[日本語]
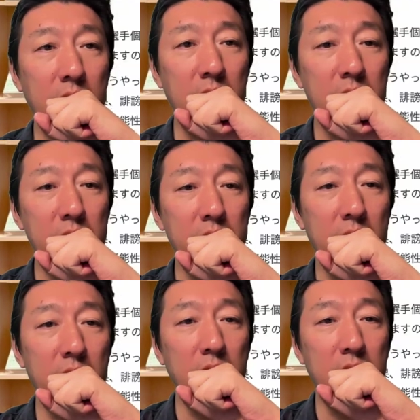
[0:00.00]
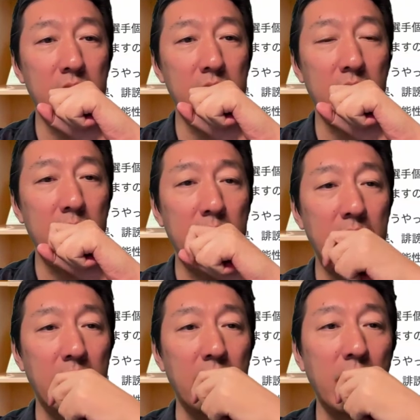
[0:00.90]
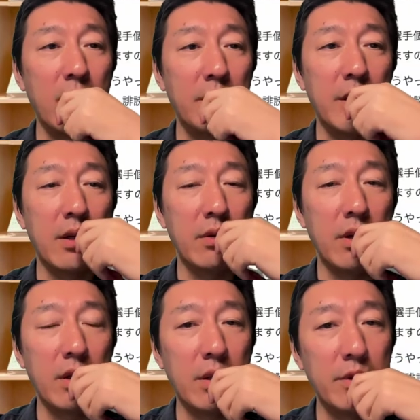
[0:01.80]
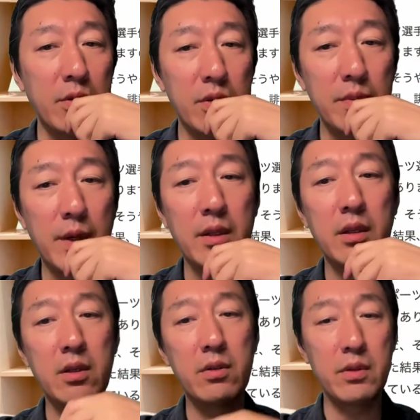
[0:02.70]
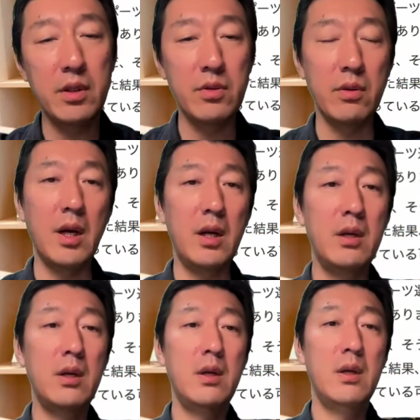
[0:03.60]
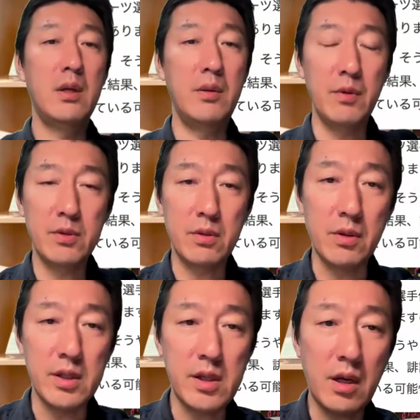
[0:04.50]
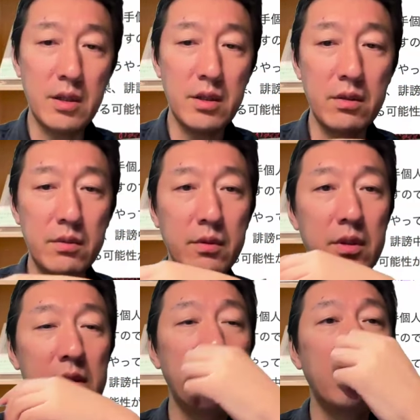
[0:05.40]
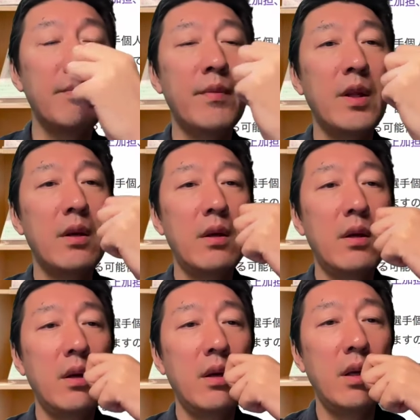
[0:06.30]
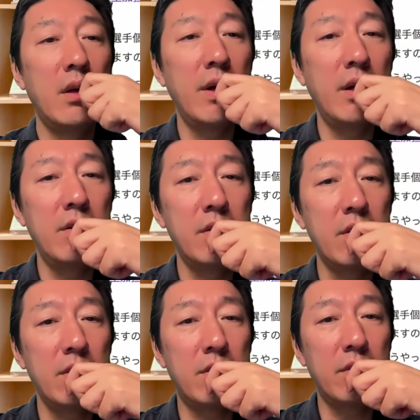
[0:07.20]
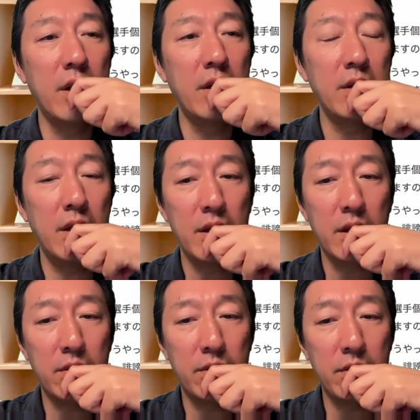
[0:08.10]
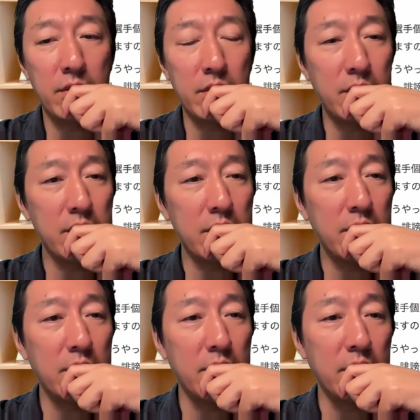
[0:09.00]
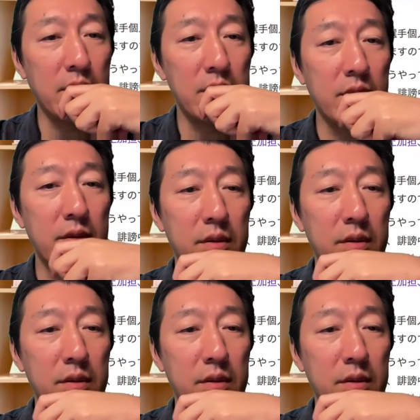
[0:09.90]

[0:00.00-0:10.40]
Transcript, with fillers: て炎上状態になって、それにみんなが乗っかるみたいな時には多分40万人に1人以上がリポストとか参加してると思うんですけど、いわゆるその攻撃的な投稿をする人っていうのはすごい